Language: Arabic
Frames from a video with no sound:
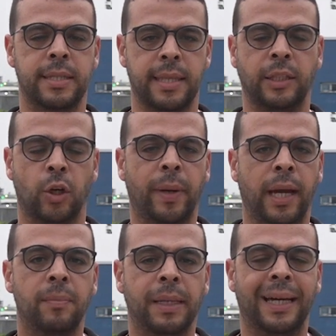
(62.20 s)
ستاديوم
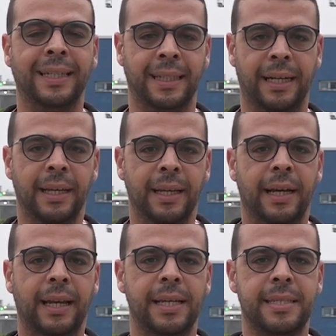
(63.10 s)
علما أن
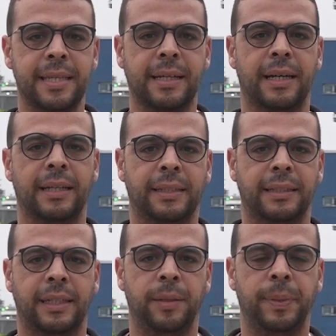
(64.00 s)
الحصة
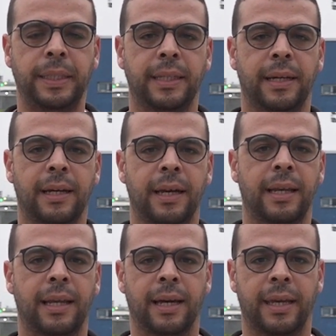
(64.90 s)
التدريبية
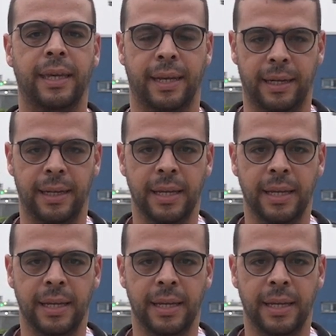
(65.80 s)
الأخيرة